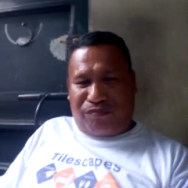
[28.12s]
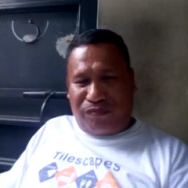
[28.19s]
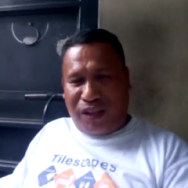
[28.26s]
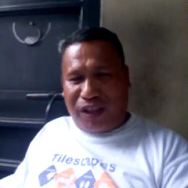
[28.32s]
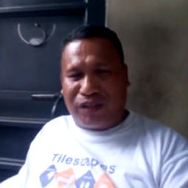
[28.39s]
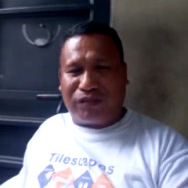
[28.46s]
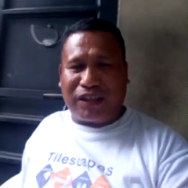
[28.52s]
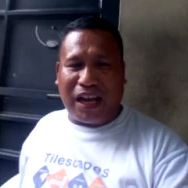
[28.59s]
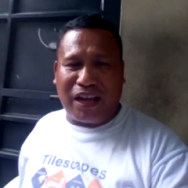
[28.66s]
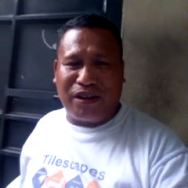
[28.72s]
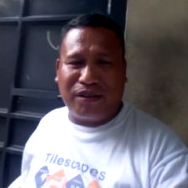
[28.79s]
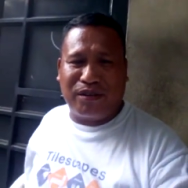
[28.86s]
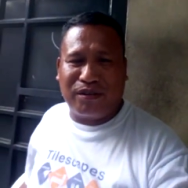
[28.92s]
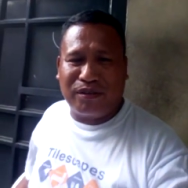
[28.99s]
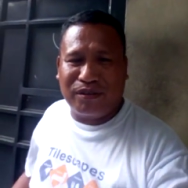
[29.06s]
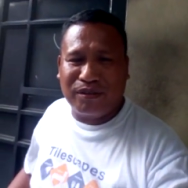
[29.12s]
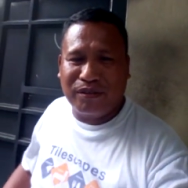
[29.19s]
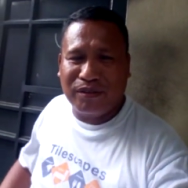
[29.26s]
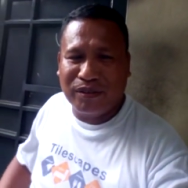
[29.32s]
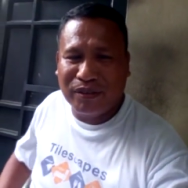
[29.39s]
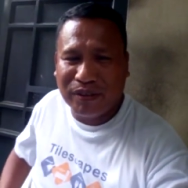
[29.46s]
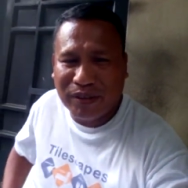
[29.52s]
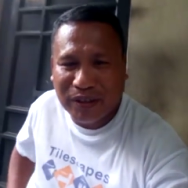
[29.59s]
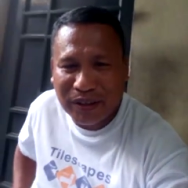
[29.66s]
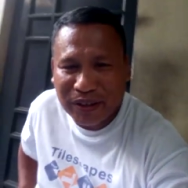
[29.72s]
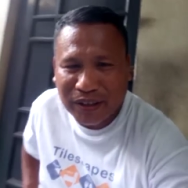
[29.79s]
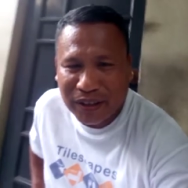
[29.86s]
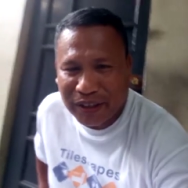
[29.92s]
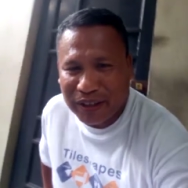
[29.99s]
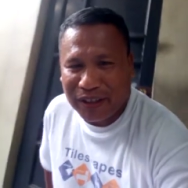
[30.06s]
Dito tayo
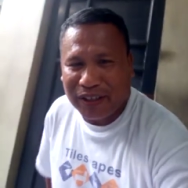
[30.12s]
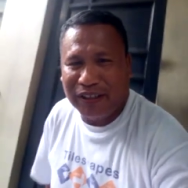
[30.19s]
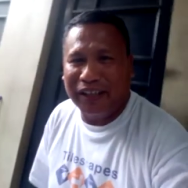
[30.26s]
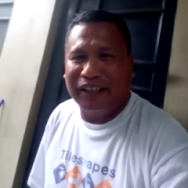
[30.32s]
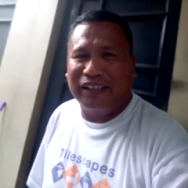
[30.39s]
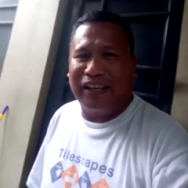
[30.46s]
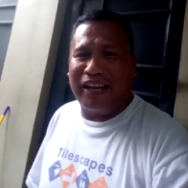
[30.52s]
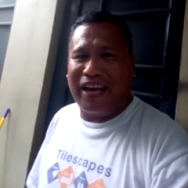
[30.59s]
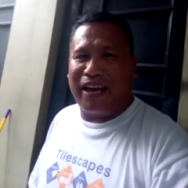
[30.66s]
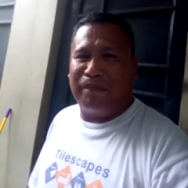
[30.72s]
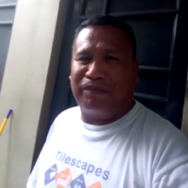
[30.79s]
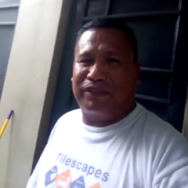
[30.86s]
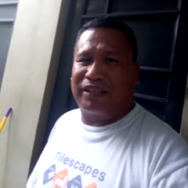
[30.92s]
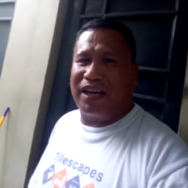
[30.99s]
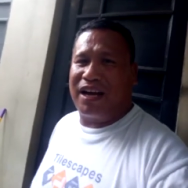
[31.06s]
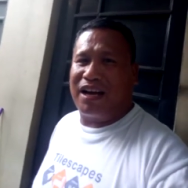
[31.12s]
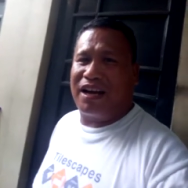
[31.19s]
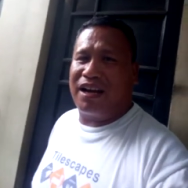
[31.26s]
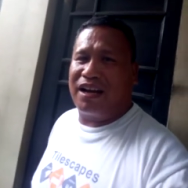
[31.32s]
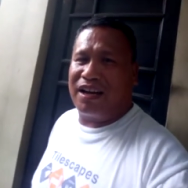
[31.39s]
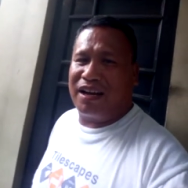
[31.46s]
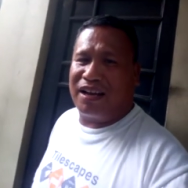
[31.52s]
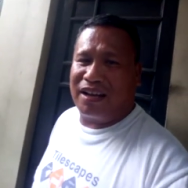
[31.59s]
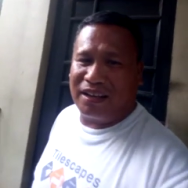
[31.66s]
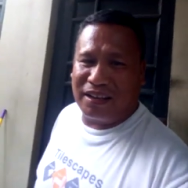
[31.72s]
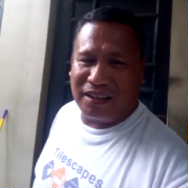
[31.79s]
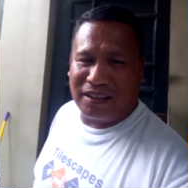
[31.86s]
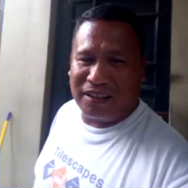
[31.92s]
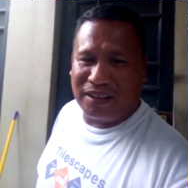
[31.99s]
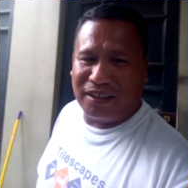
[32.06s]
nagla-live sa
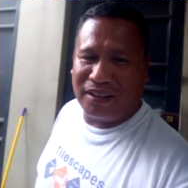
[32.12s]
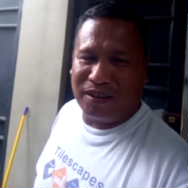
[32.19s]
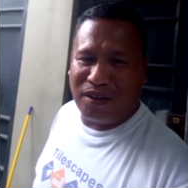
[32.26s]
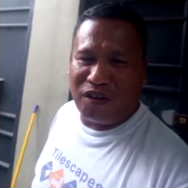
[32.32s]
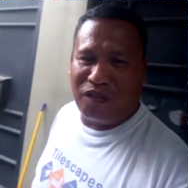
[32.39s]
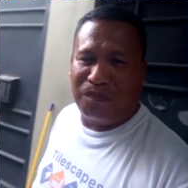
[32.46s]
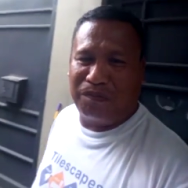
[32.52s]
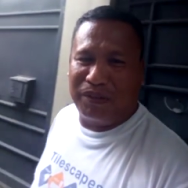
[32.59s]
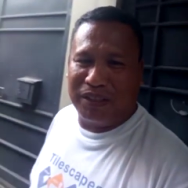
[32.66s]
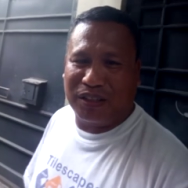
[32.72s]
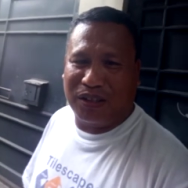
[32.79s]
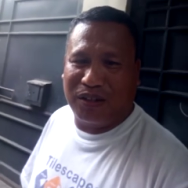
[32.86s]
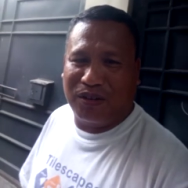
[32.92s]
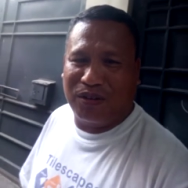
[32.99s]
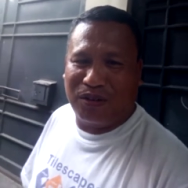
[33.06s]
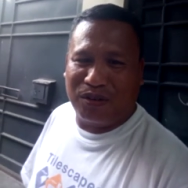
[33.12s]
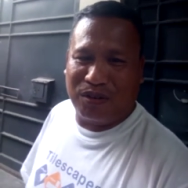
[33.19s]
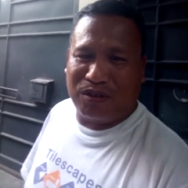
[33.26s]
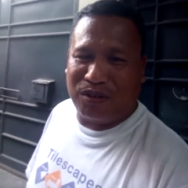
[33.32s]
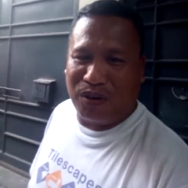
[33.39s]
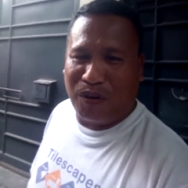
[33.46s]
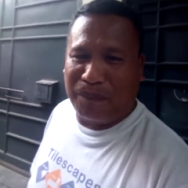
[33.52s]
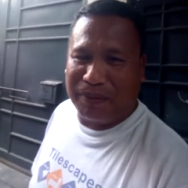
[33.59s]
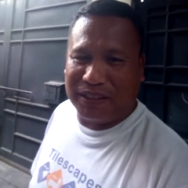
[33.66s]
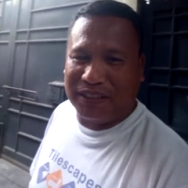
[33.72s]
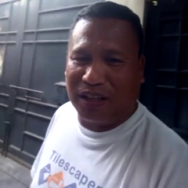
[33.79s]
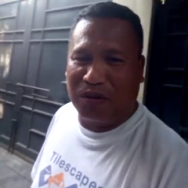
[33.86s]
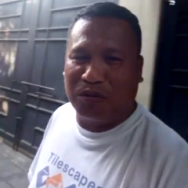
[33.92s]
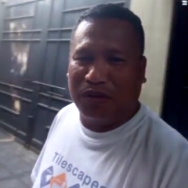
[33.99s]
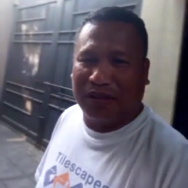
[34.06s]
office ko, office
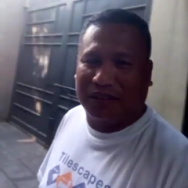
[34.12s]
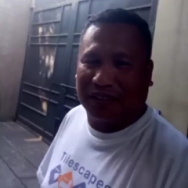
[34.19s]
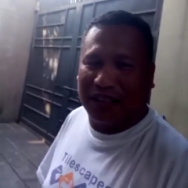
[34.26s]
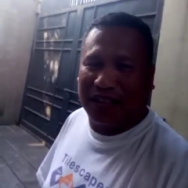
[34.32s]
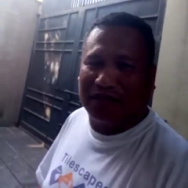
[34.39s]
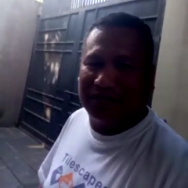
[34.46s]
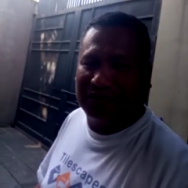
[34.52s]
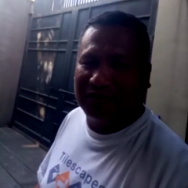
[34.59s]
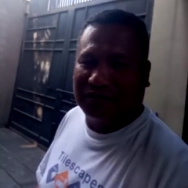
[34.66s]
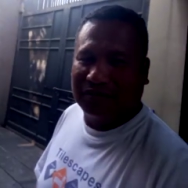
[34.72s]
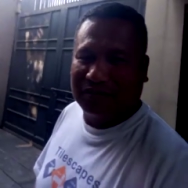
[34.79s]
ng World Crown.